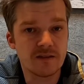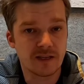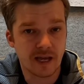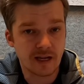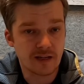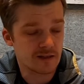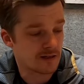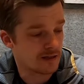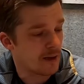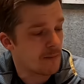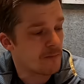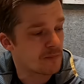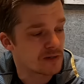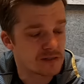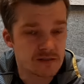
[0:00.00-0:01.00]
direkt in der
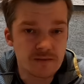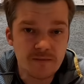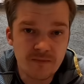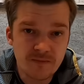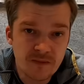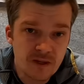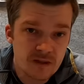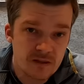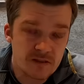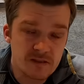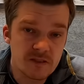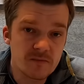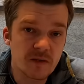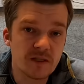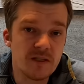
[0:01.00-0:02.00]
App messen. Das
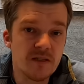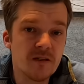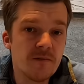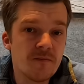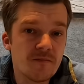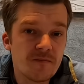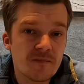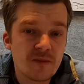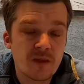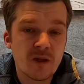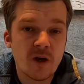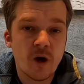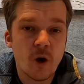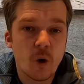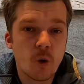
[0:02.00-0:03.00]
sieht man hier.
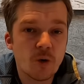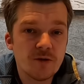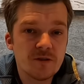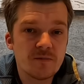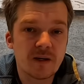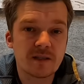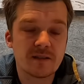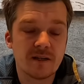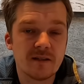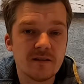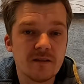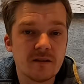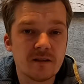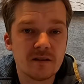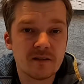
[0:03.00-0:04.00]
Und man
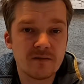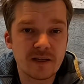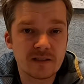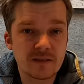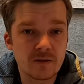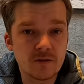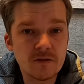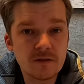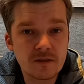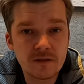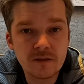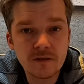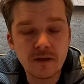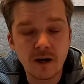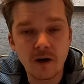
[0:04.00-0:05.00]
kann äh, weiter
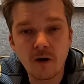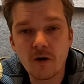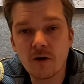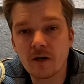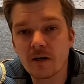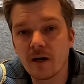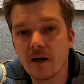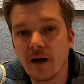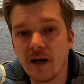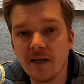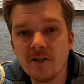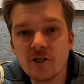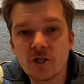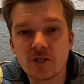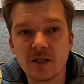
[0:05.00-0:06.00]
unten auch
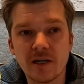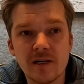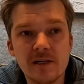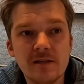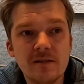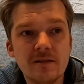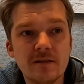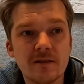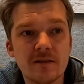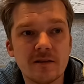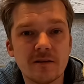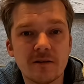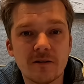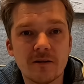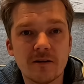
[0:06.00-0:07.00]
einstellen,
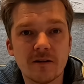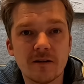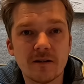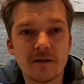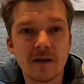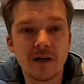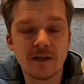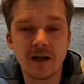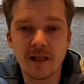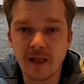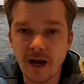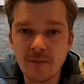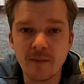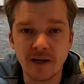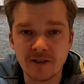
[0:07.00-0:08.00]
einen
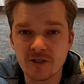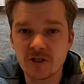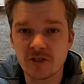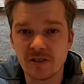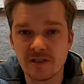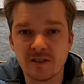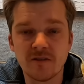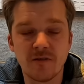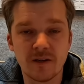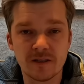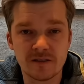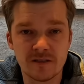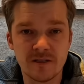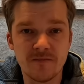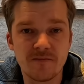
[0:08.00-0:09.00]
Alarm einstellen
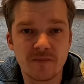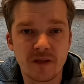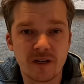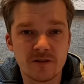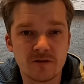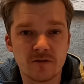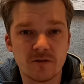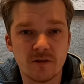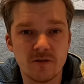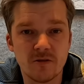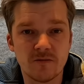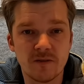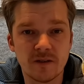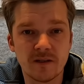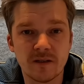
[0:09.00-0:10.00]
quasi. Also
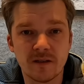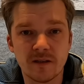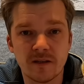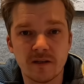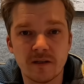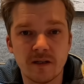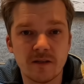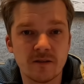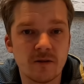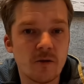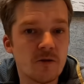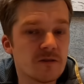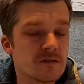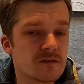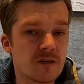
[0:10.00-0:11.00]
wenn er einen
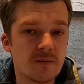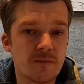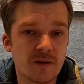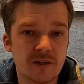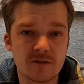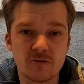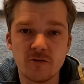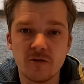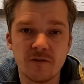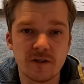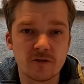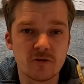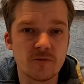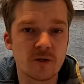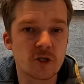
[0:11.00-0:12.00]

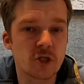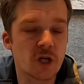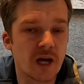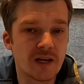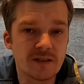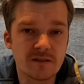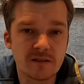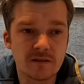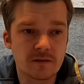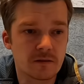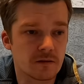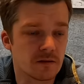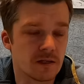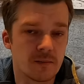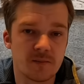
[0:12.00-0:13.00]
Höchsttemperaturwert überschreitet,
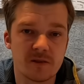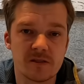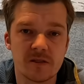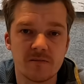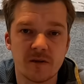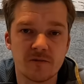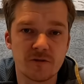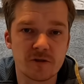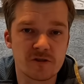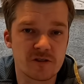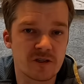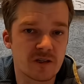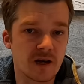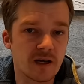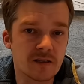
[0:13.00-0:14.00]
ich habe jetzt hier mal
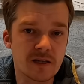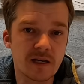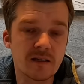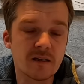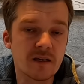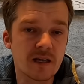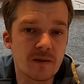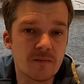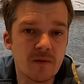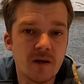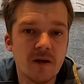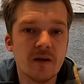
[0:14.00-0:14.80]
40 Grad eingegeben,